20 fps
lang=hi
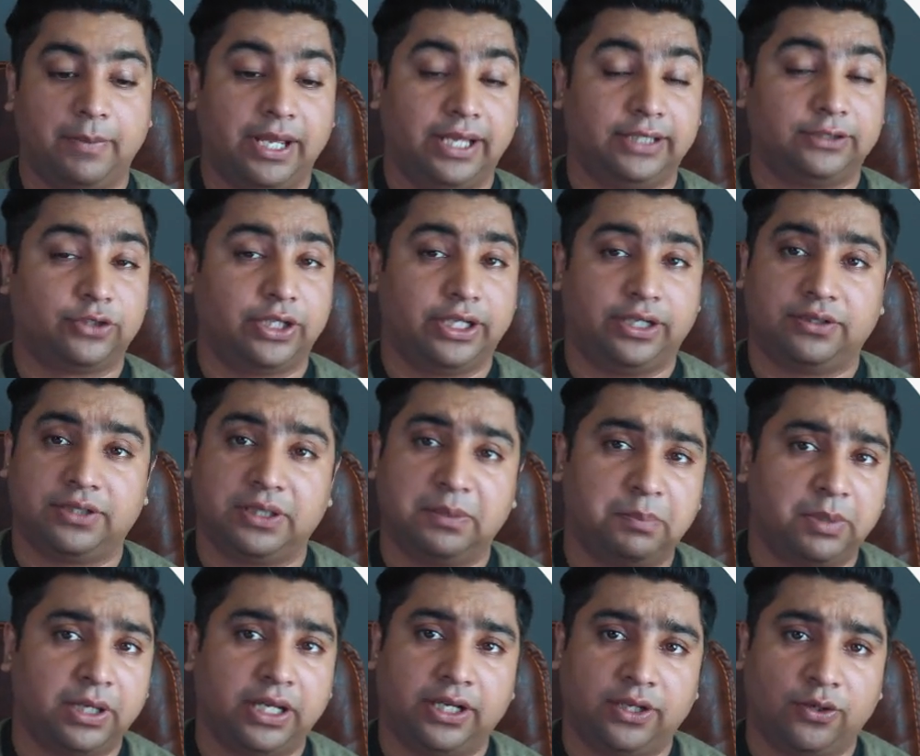मैं इसके
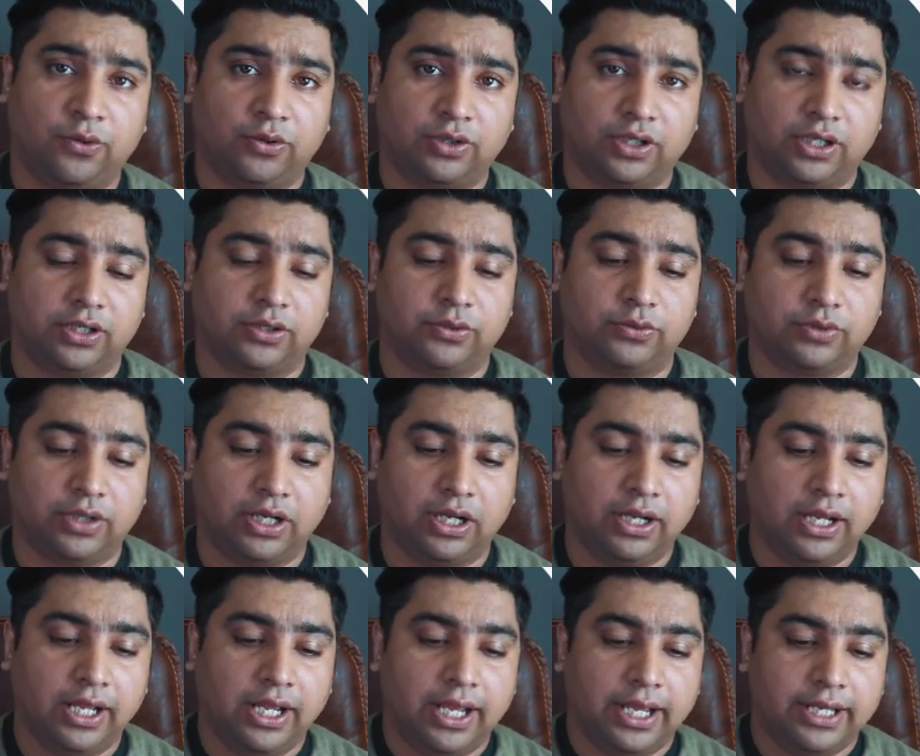सिंपली इग्नोर कर
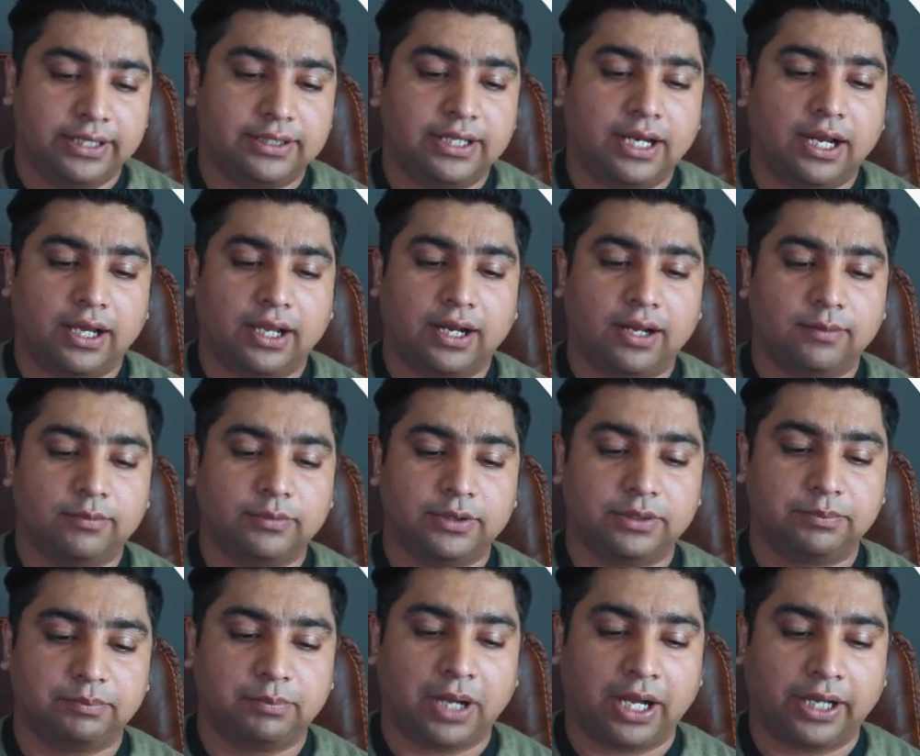दूंगा इस तरह अगर हम
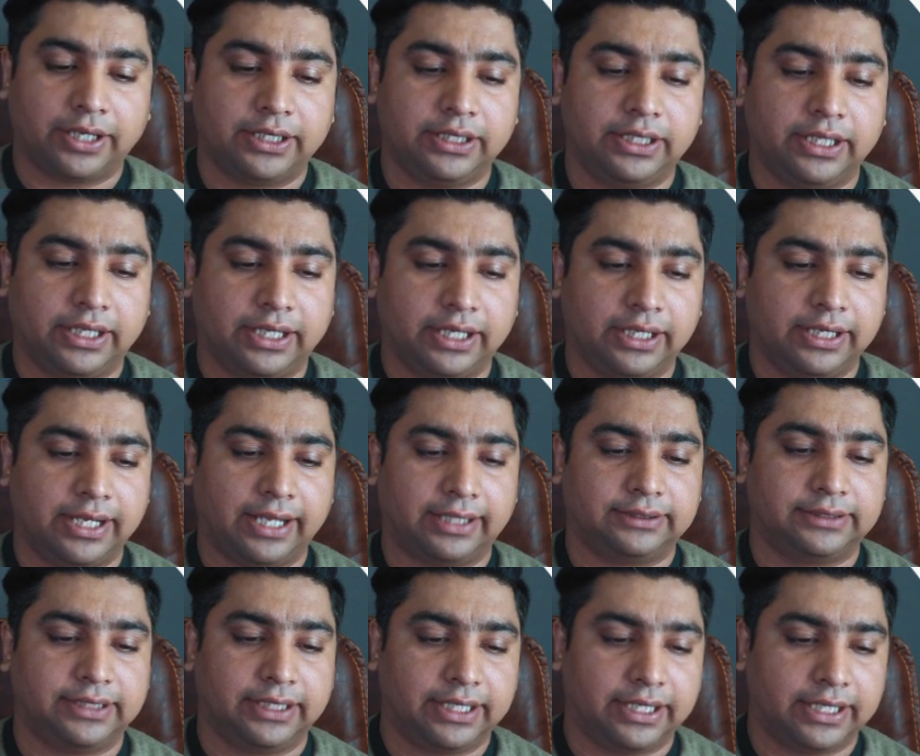बाकी देखें
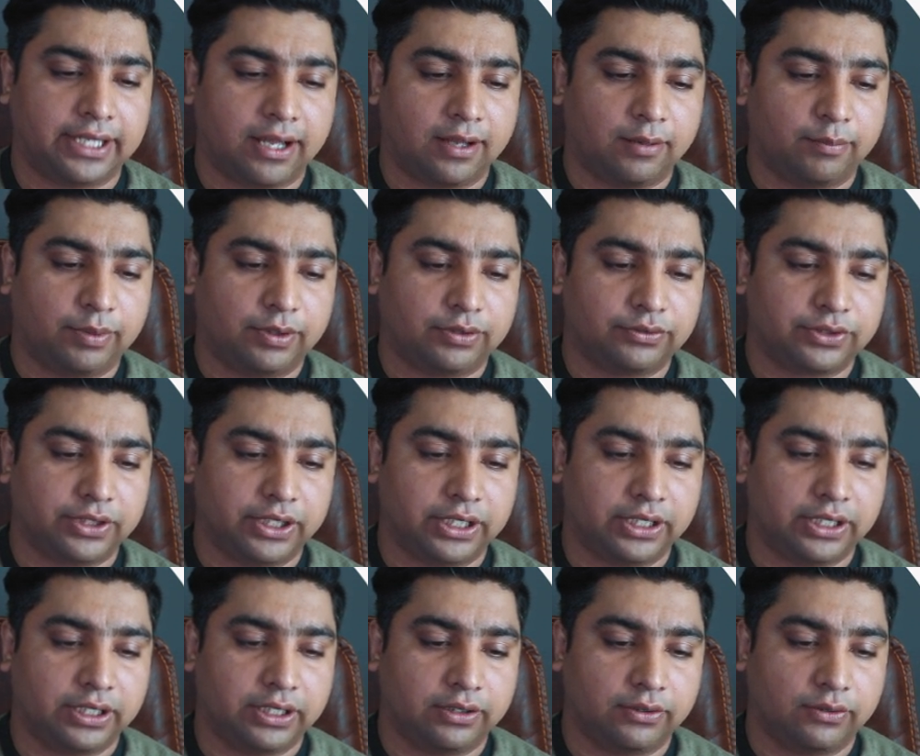नेक्स्ट देखें यहाँ पर
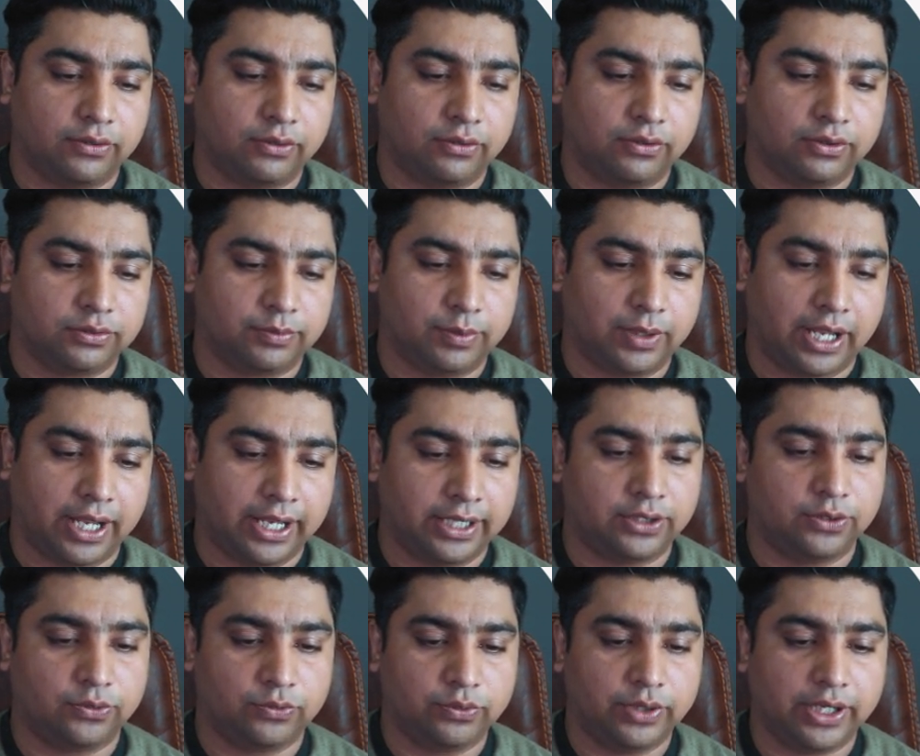उसने लोगोस
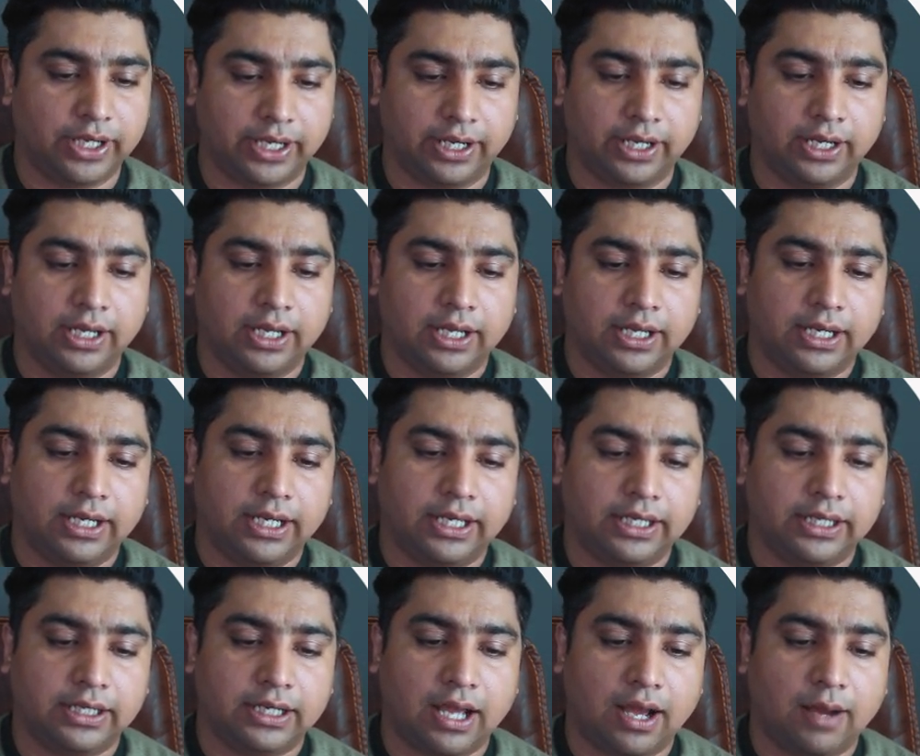बनाए तो हुए हैं
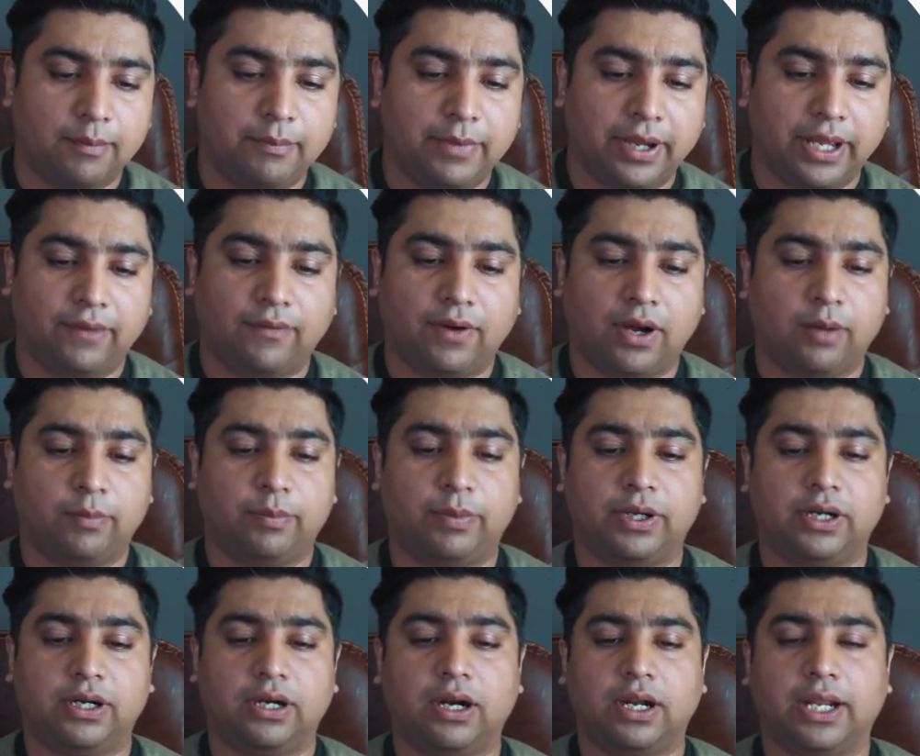लेकिन अब मैं वहां
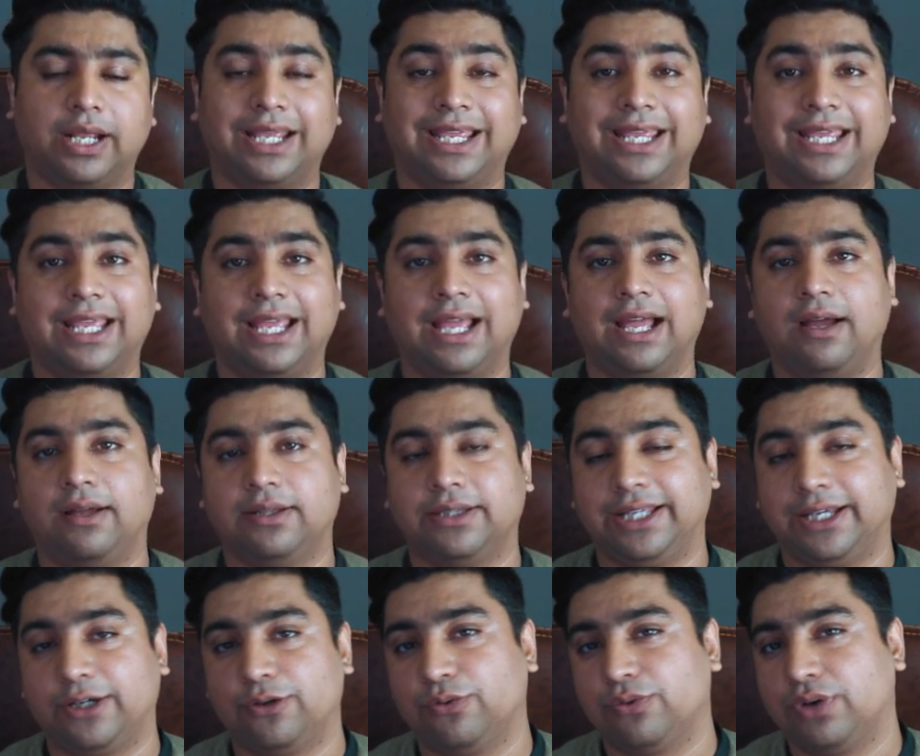पर क्या
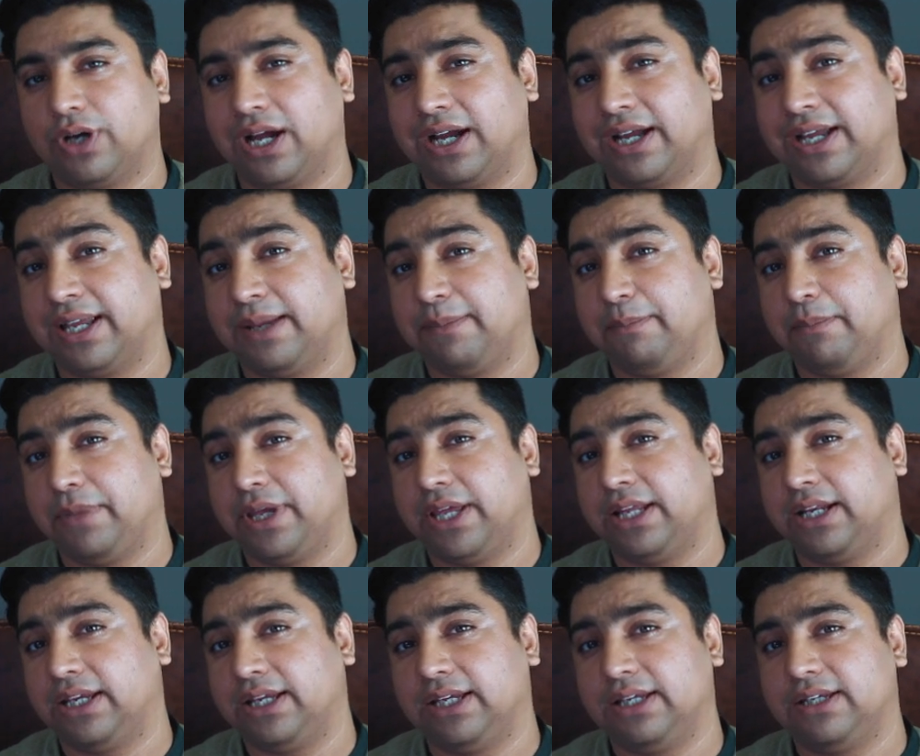देखूंगा कि
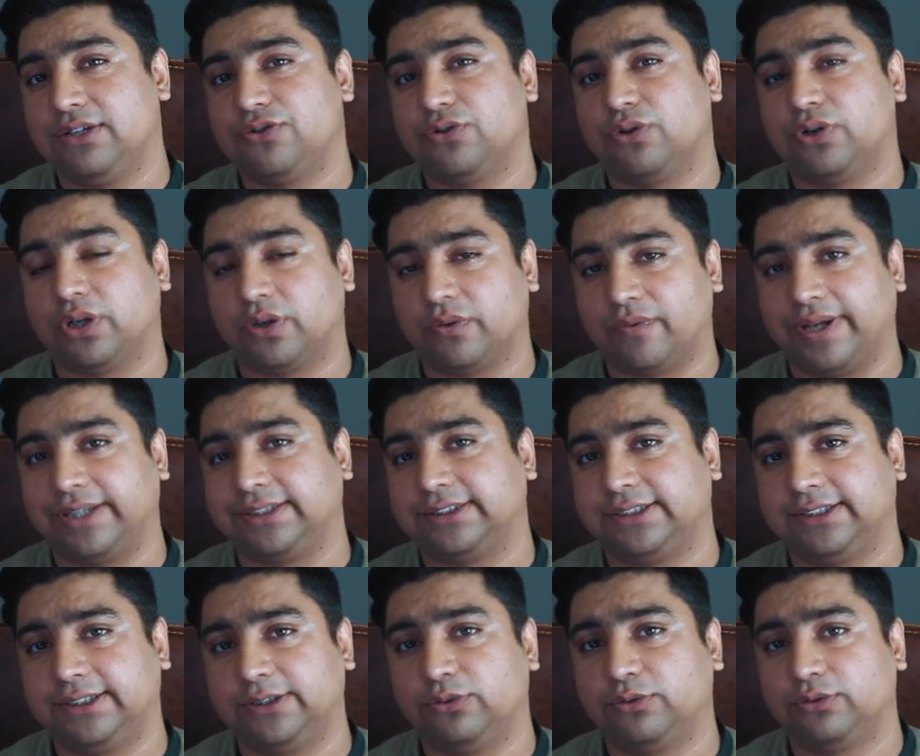मेरी जो
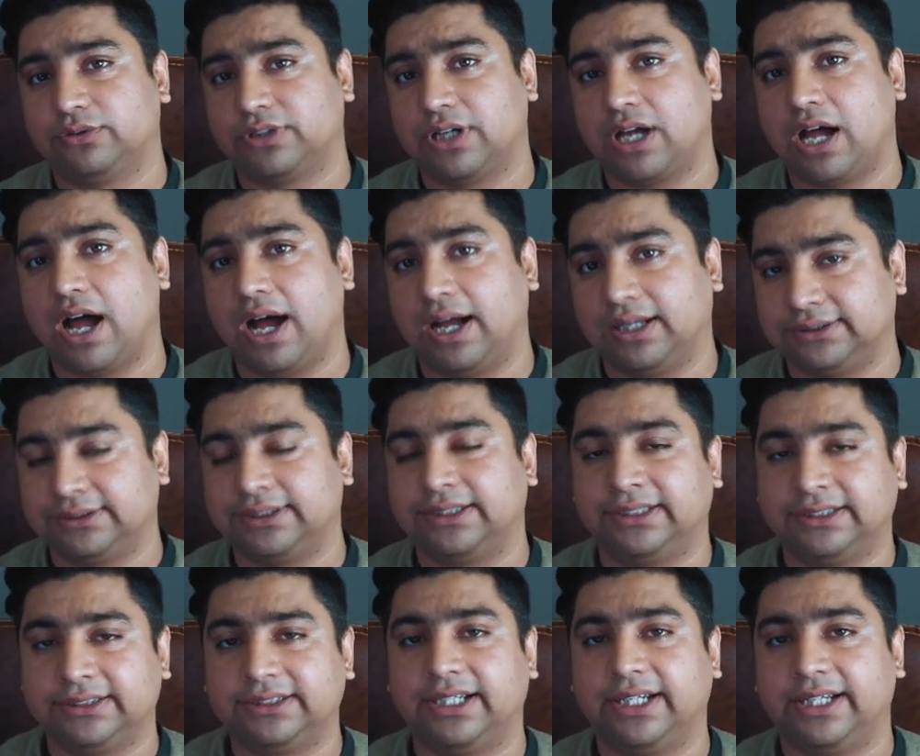रिक्वेस्ट थी उसका
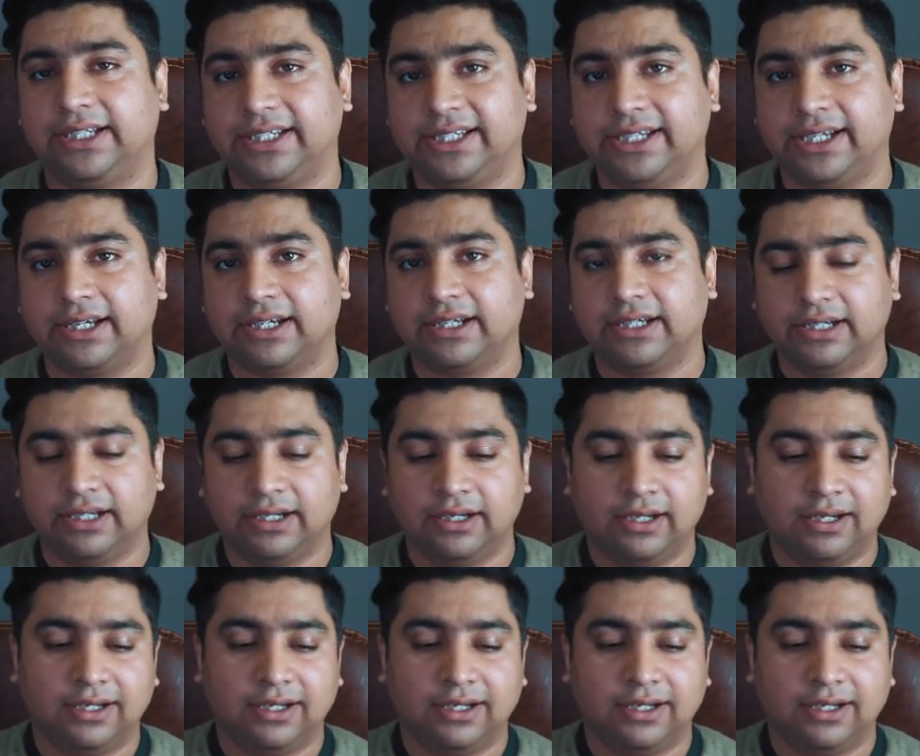आंसर किसी ने किया है